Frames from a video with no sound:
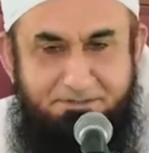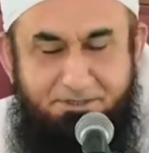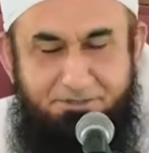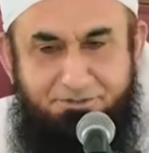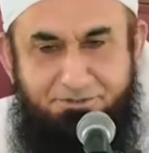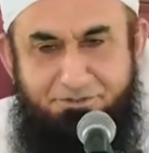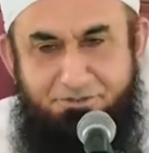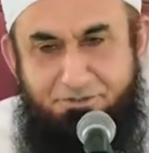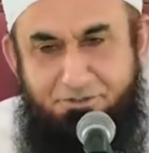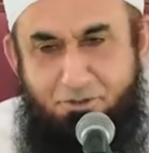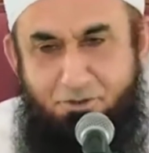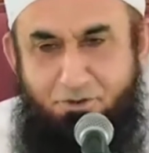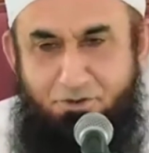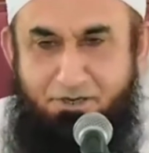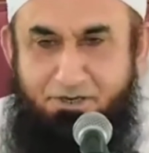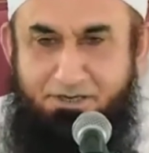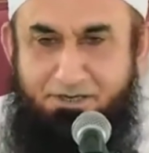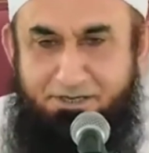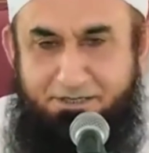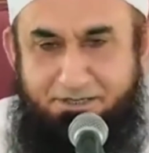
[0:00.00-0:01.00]
कश्ती
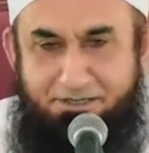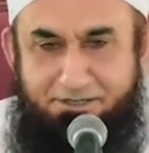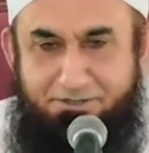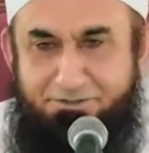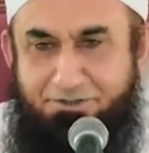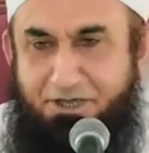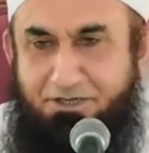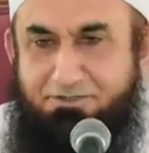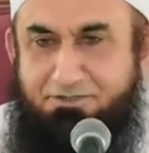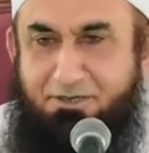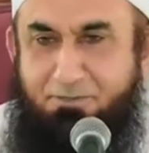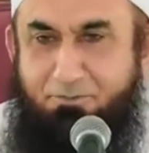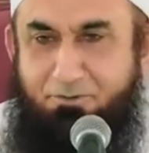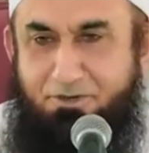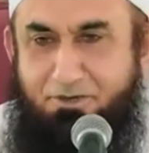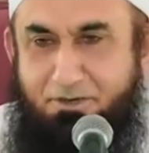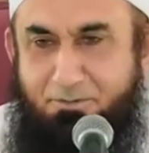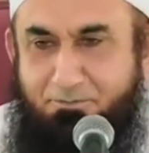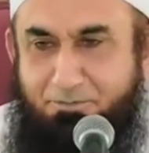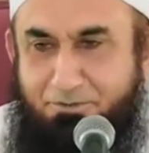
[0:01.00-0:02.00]
डोलने लगी चाचा
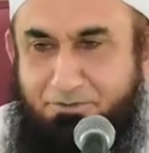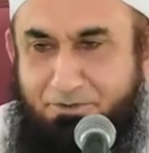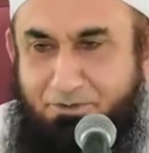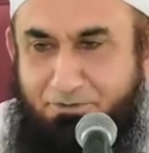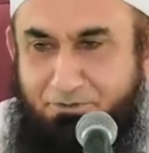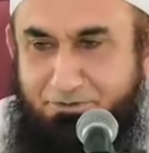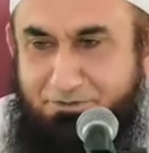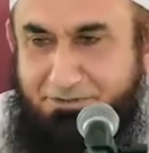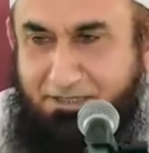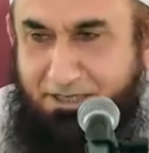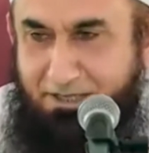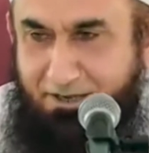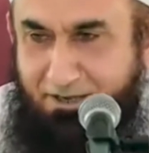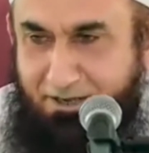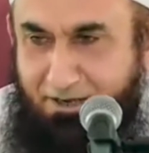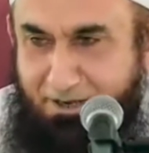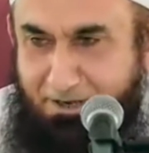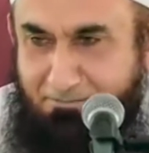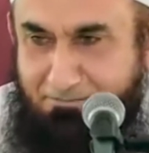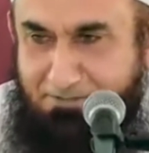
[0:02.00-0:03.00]
बोले पुत्र
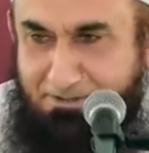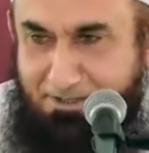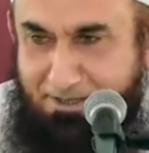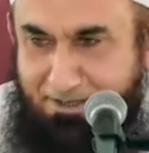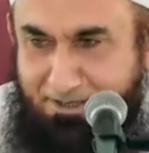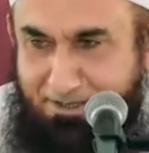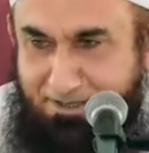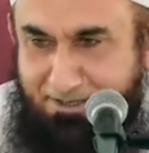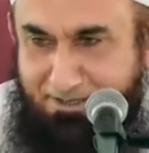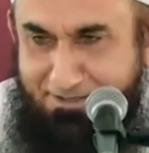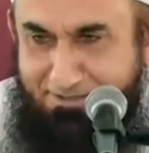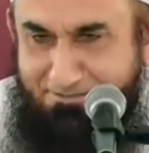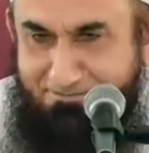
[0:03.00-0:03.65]
तैरना आमदा है